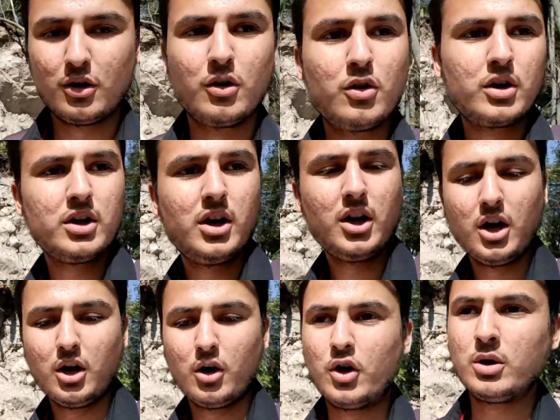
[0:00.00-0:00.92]
और
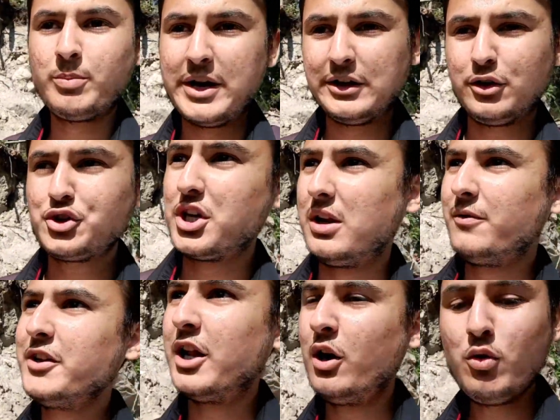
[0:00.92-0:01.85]
और मैं तो चल भी
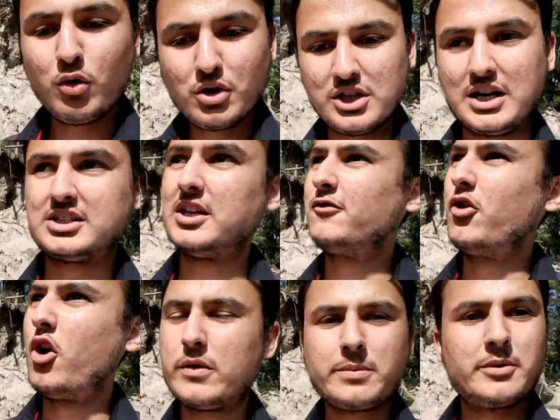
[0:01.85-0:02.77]
रहा हूँ और साथ साथ ब्लॉग
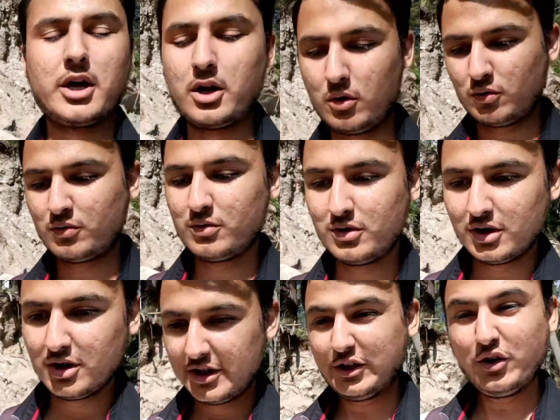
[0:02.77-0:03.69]
भी बना रहा हूँ
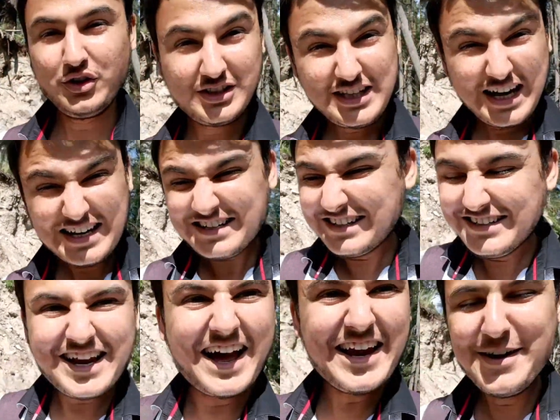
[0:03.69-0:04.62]
देखो दैट्स
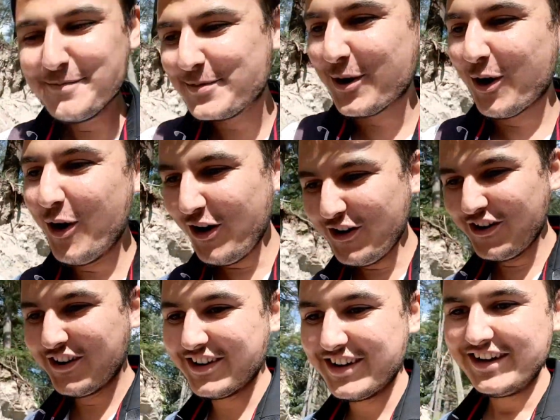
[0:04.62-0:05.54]
टैलेंट ब्रो
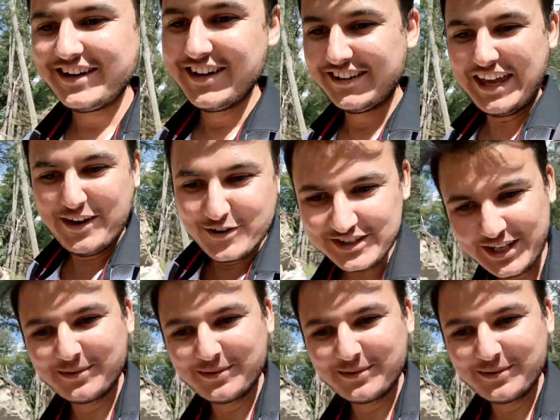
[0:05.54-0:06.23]
यही होती है